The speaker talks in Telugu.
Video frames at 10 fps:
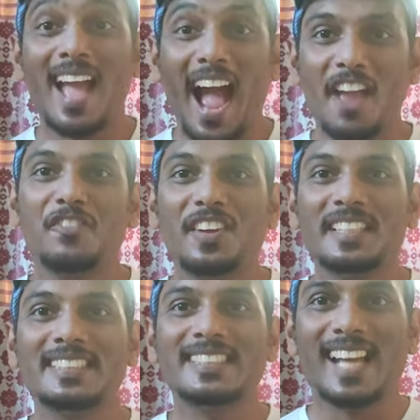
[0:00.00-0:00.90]
హాయ్
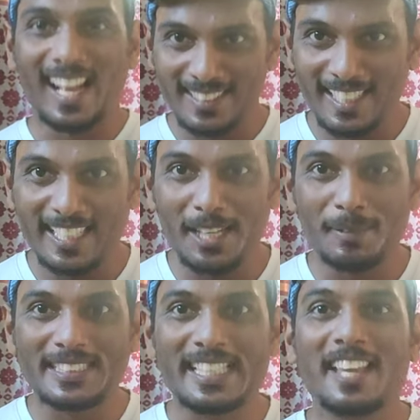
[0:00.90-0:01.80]
ఫ్రెండ్స్ అందరికీ
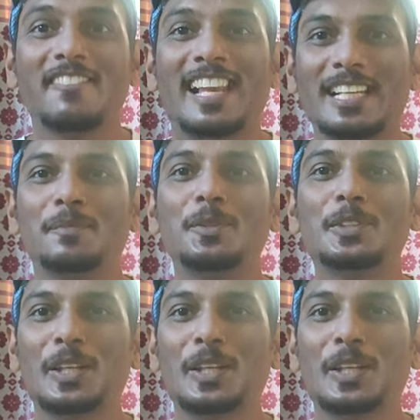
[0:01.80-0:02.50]
నమస్తే వెల్కమ్ టు